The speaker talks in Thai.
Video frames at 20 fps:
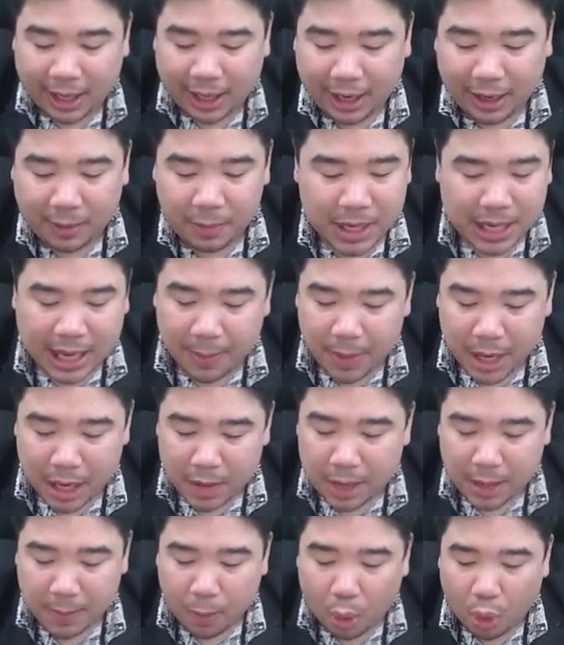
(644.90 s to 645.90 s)
พี่แก๊ปไม่ได้
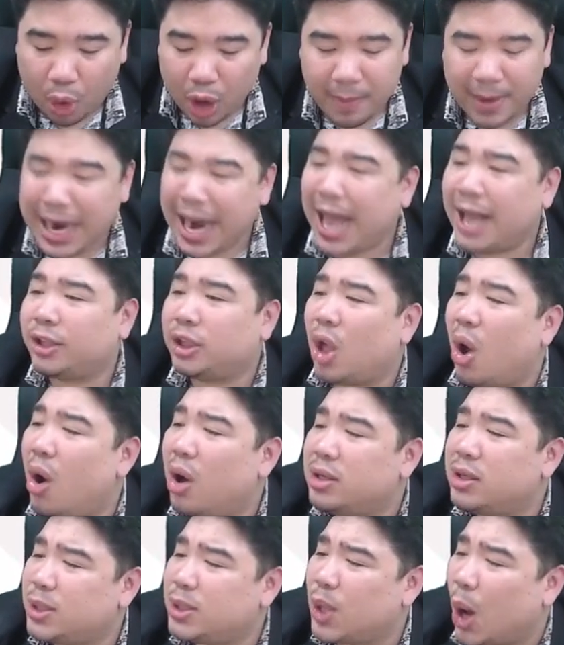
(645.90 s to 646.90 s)
มีโพยมานั่งท่อง
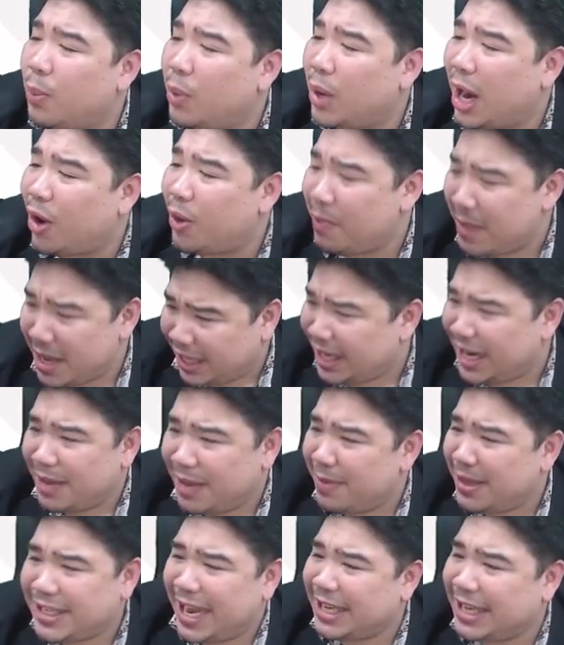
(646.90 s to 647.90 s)
สอนพวกเราไม่เคย
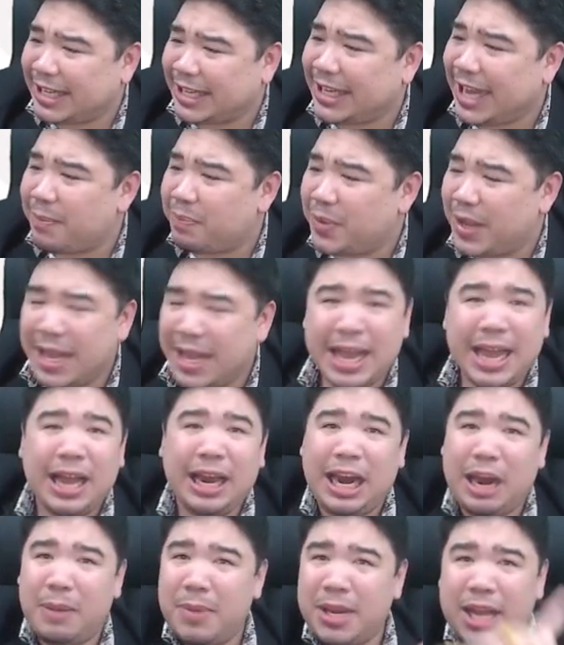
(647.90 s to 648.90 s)
ไม่ใช่อาจารย์แก๊ป
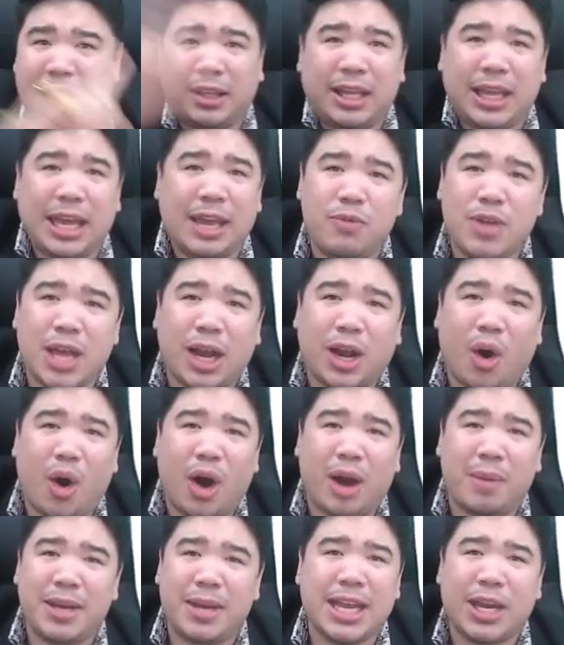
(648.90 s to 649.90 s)
และไม่ใช่ทีมวิทยากร
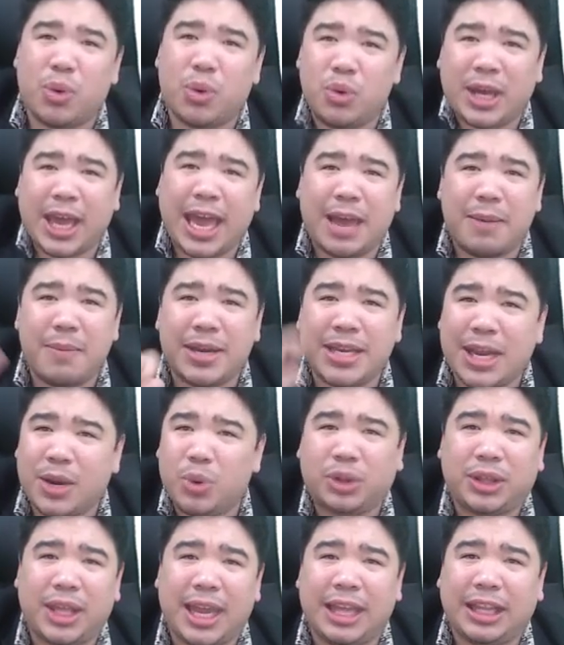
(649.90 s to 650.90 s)
ไม่ใช่ครูเก๋ ไม่ใช่ครู
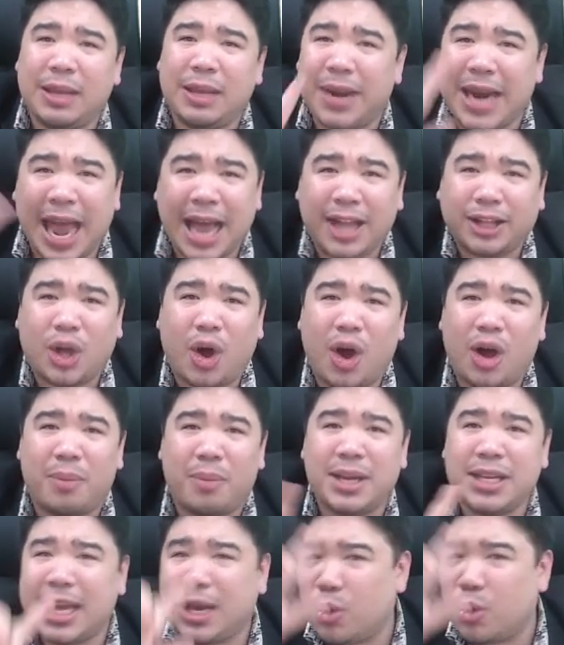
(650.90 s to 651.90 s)
ตีที่มานั่งท่อง
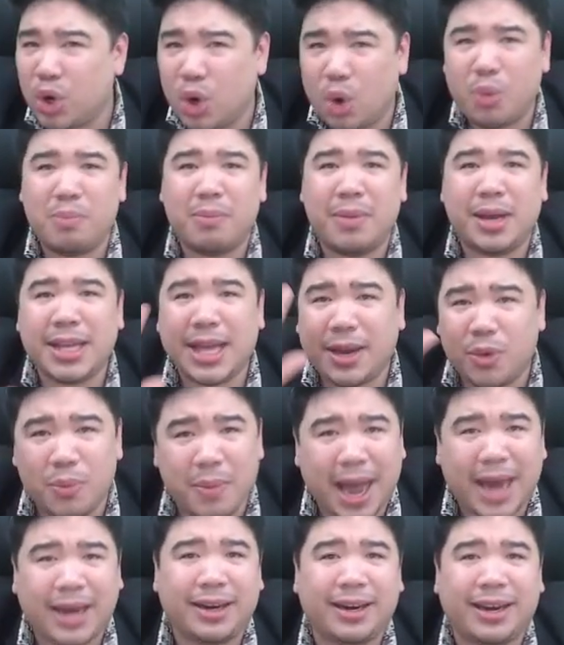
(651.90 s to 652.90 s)
ไม่ใช่ครูนุ่ม ไม่ใช่ครู
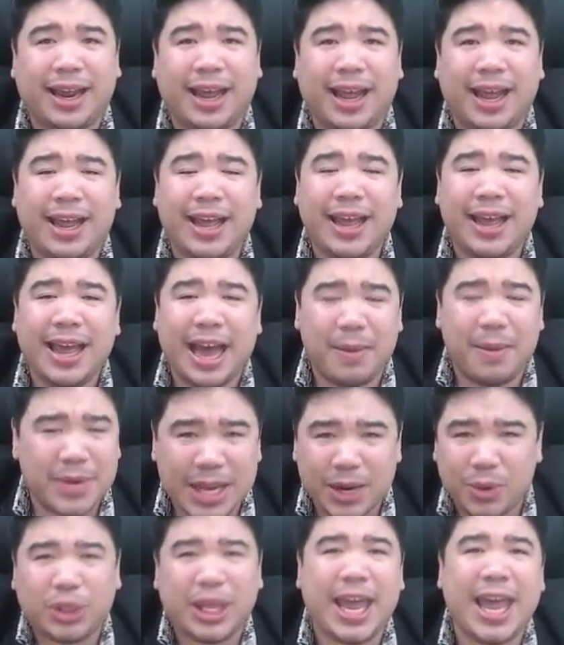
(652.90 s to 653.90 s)
มัดนะไม่ใช่
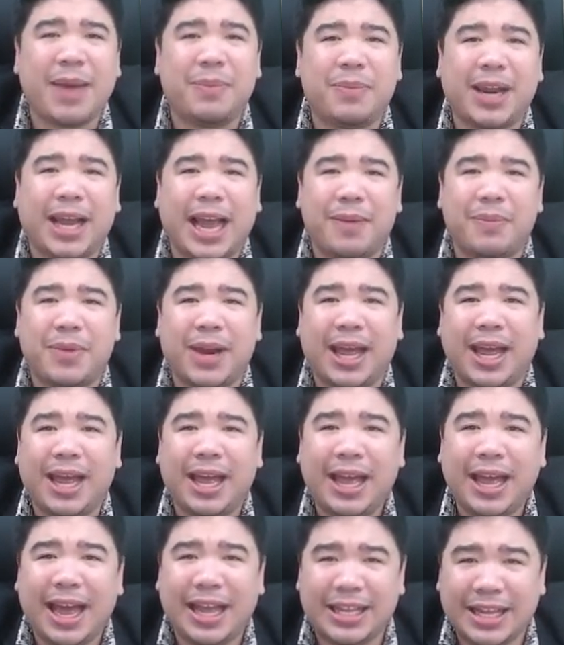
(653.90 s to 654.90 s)
ครูเทพนะครับนะ
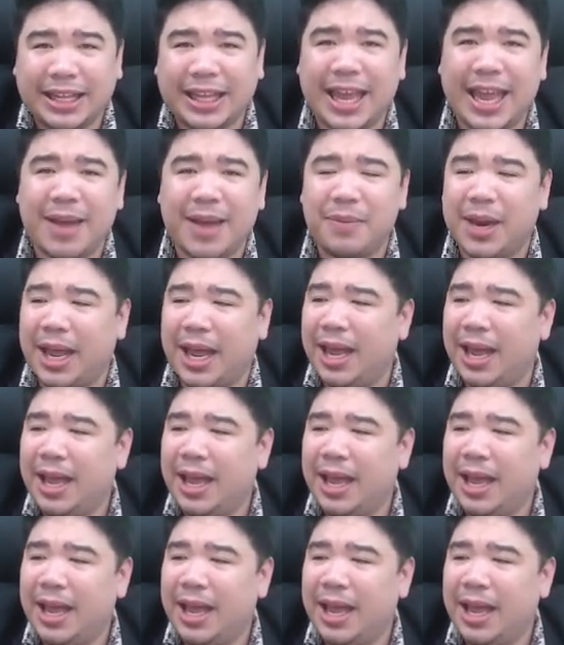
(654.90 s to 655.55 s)
อาจารย์เทพนะ